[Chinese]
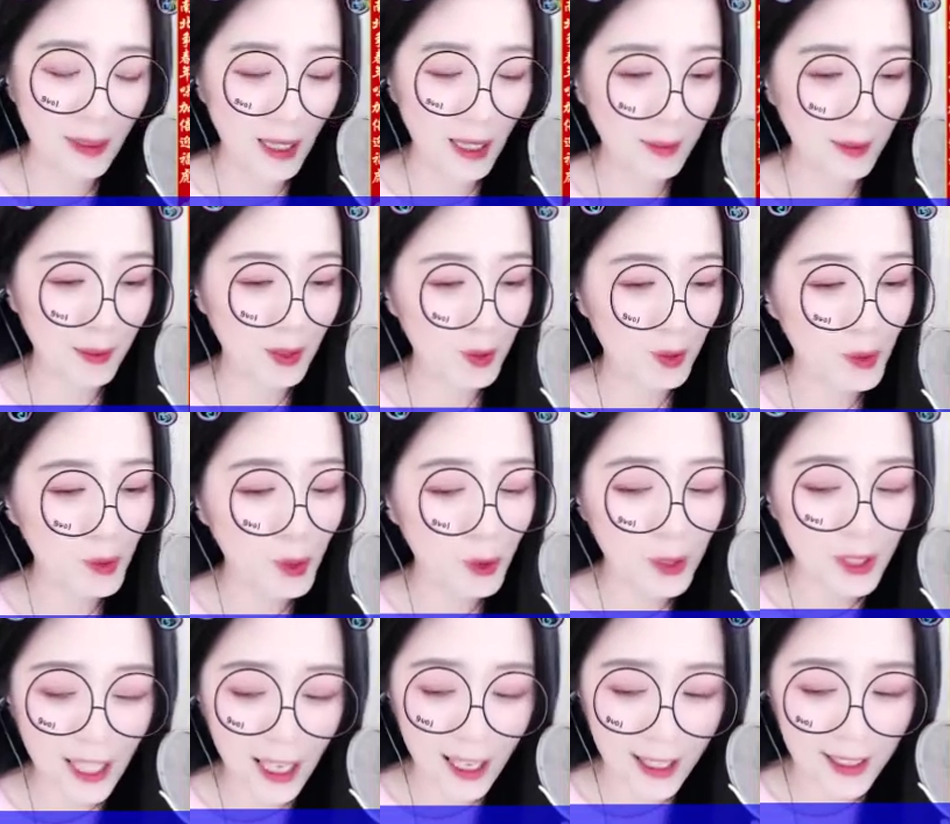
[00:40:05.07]
只因着
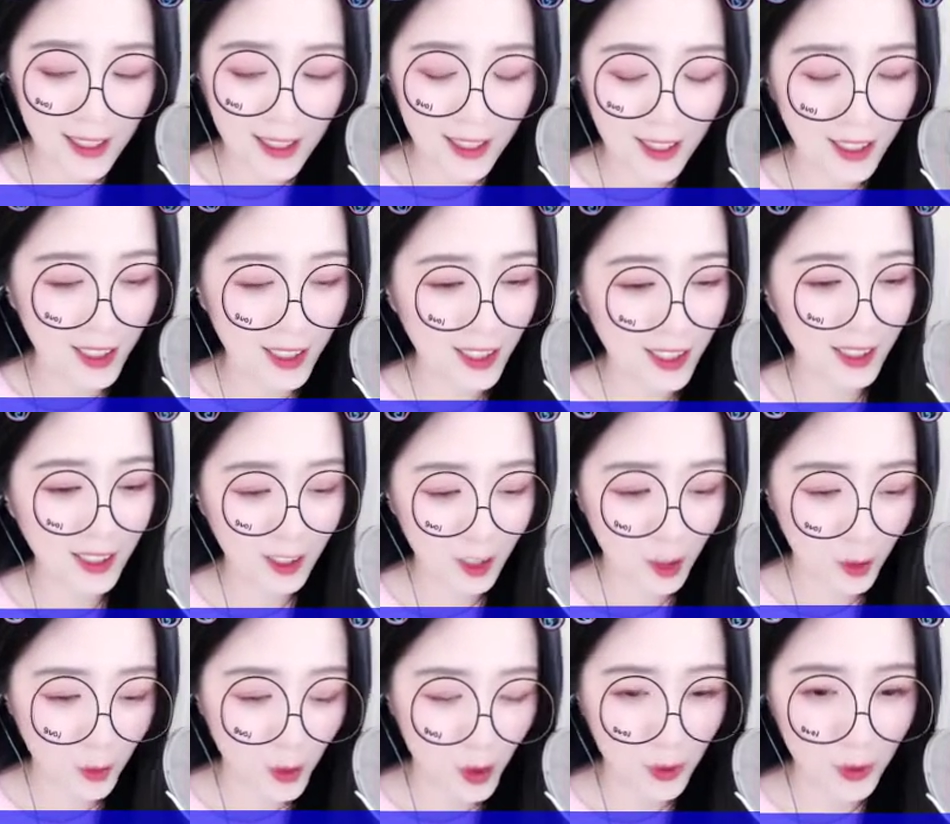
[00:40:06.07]
她这一点迟
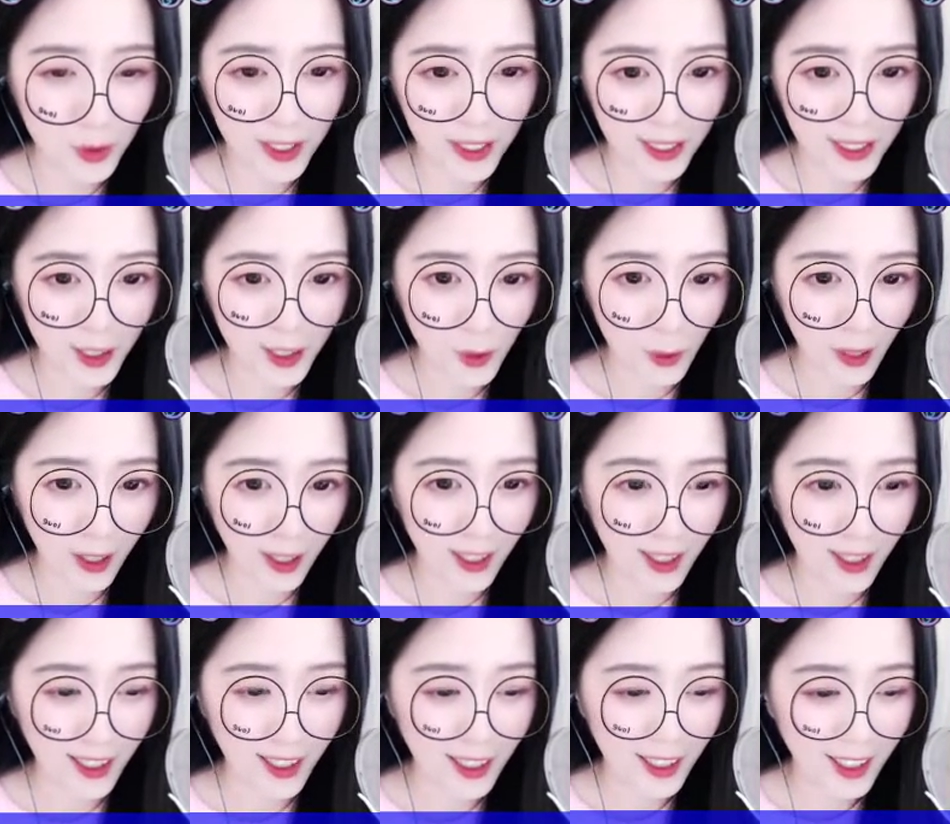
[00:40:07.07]
疑，叶贵妃
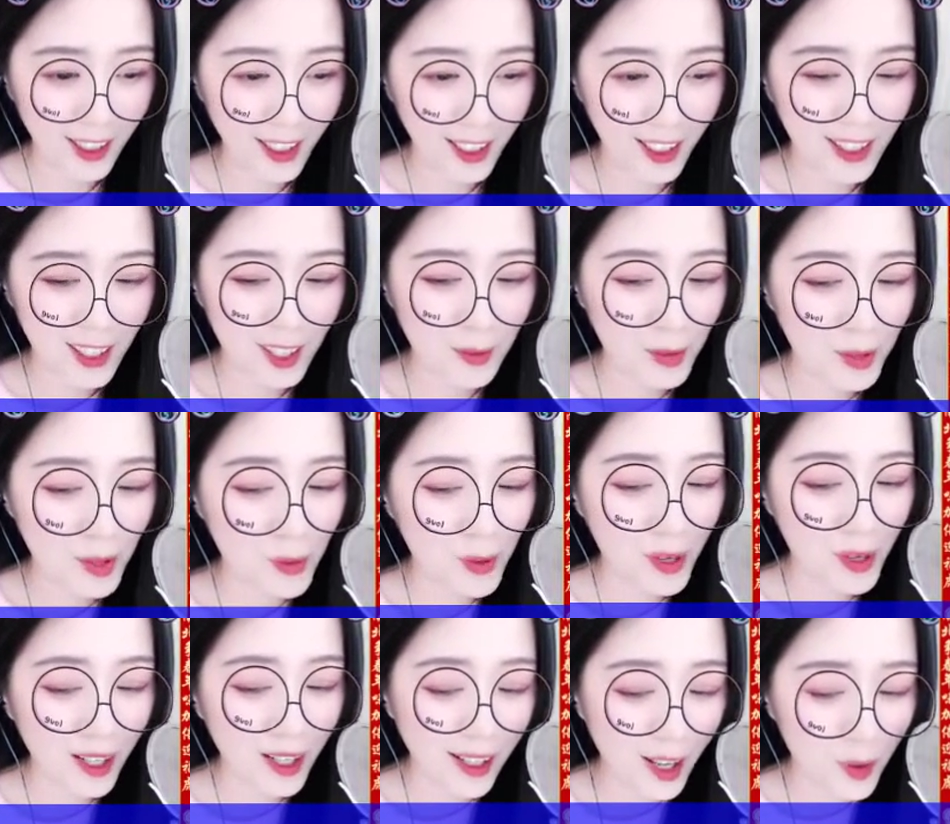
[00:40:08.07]
便拉了她同
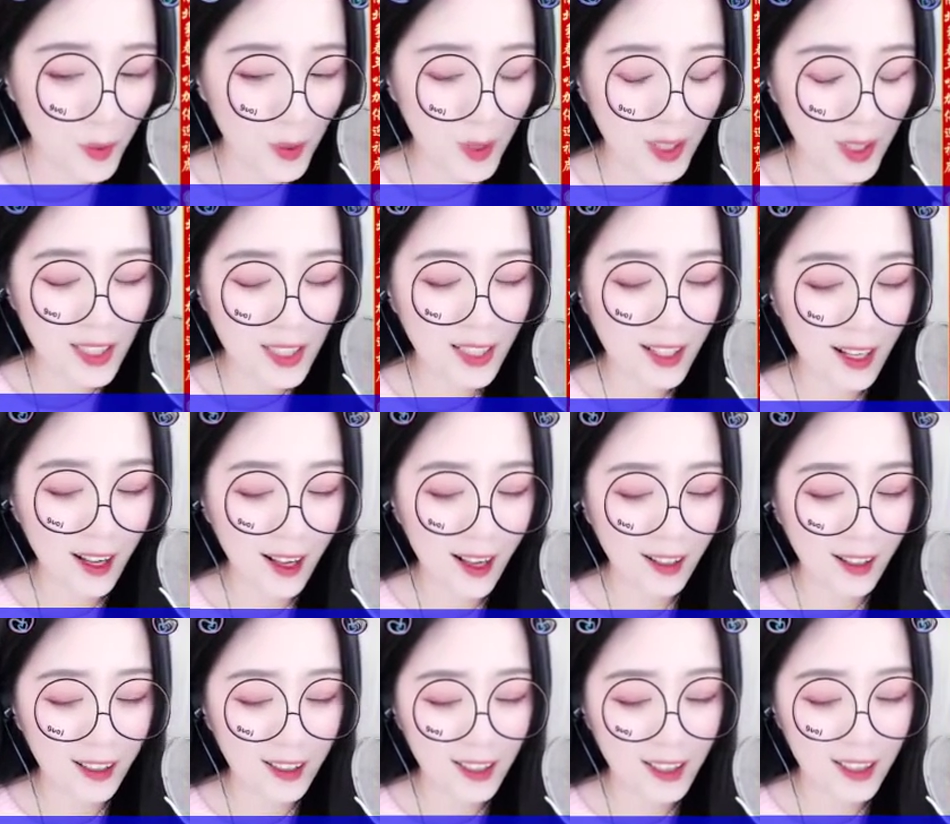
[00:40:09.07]
去，云
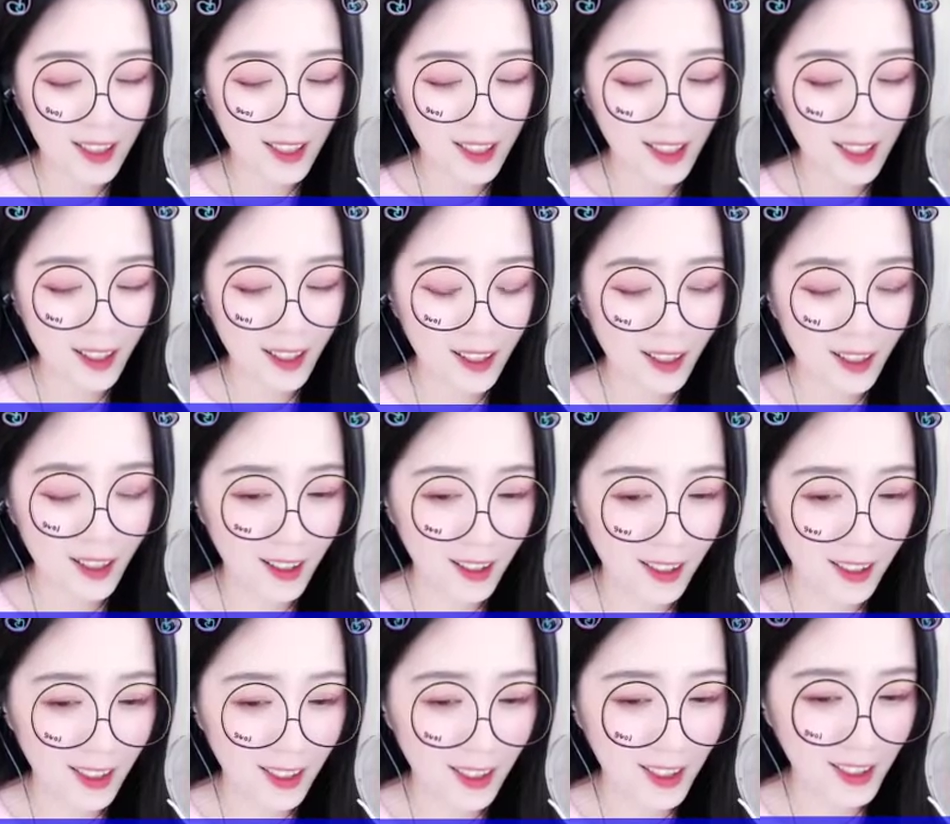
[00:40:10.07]
儿欲要阻止，
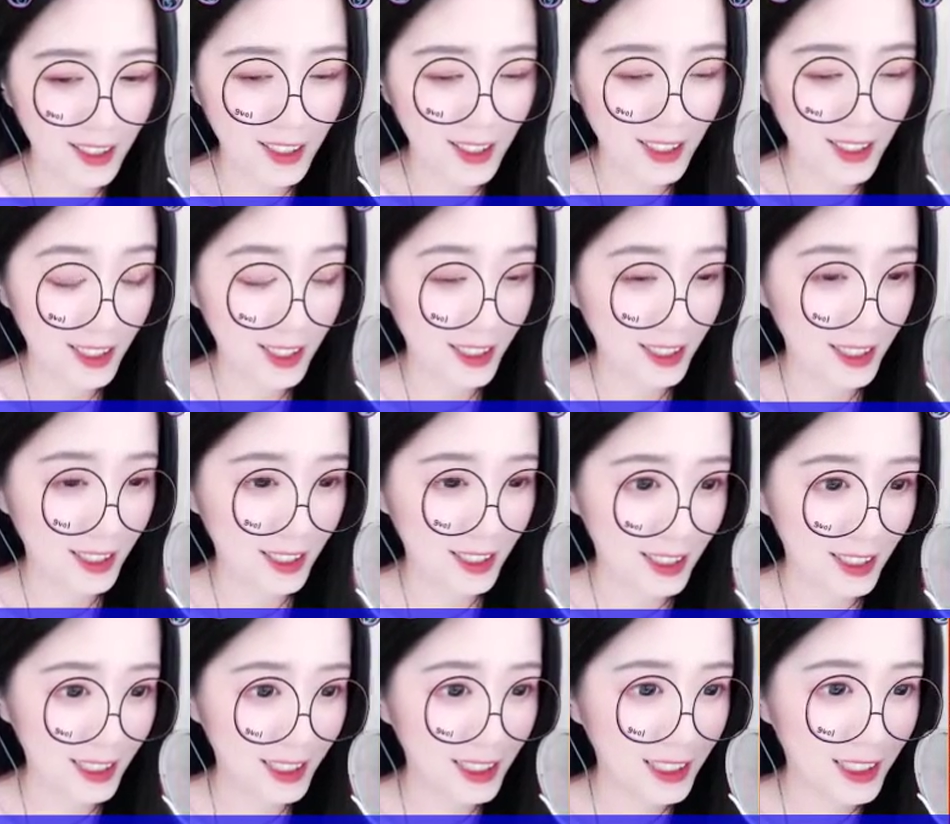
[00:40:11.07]
却被叶贵
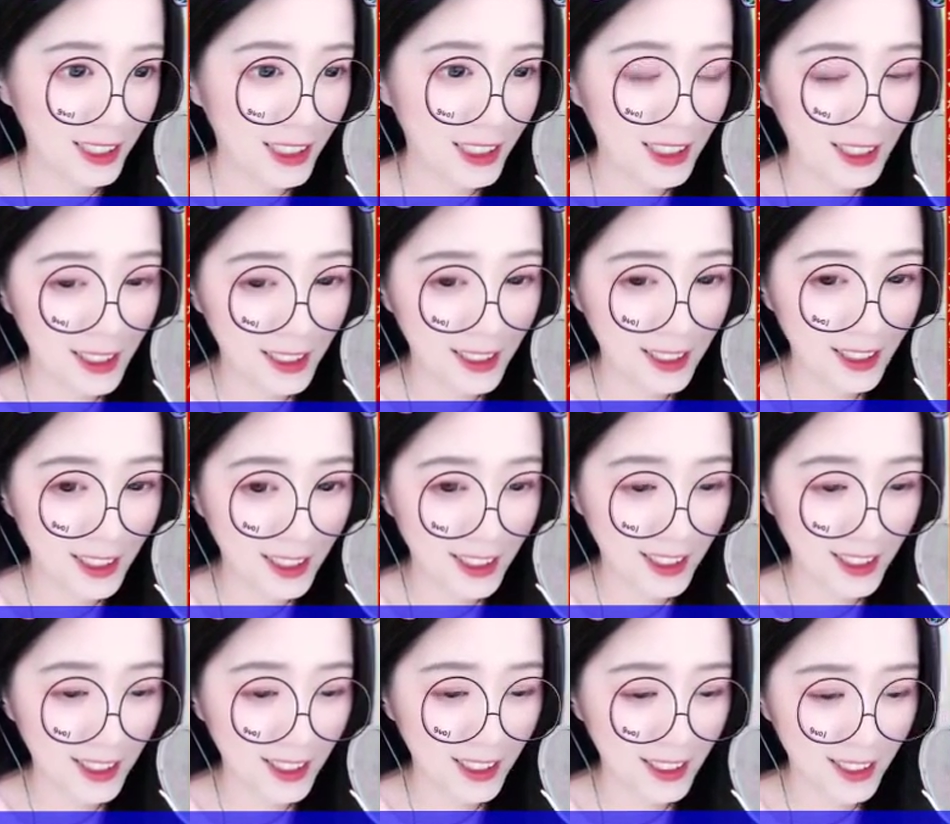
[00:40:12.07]
妃一个眼
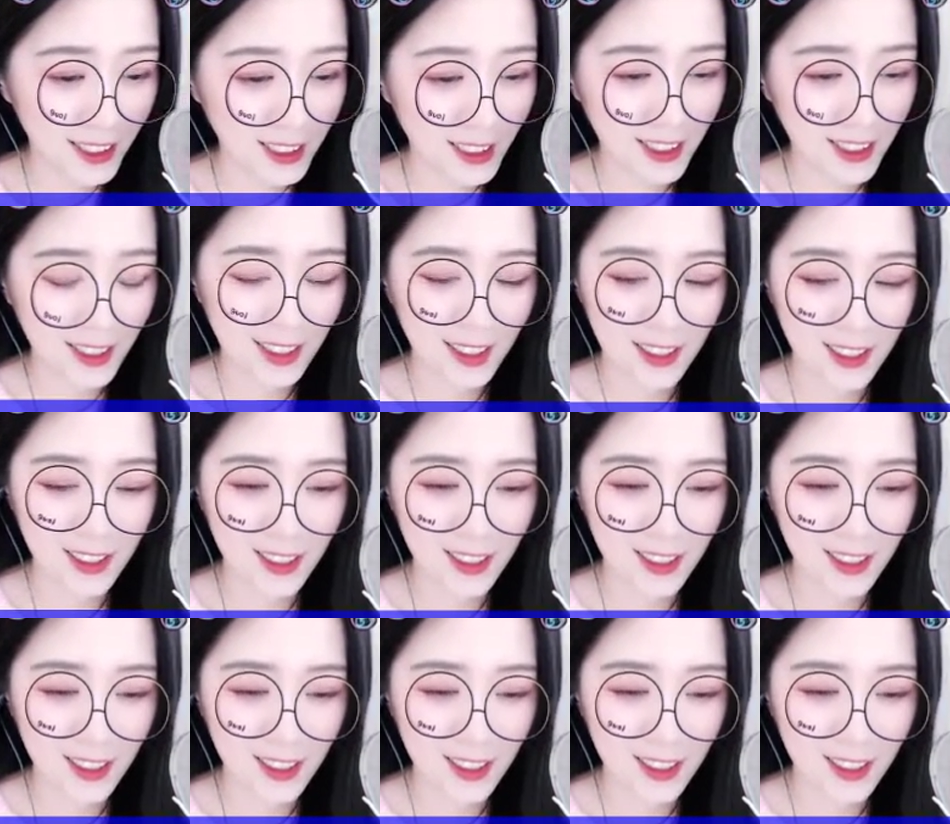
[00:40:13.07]
神逼退。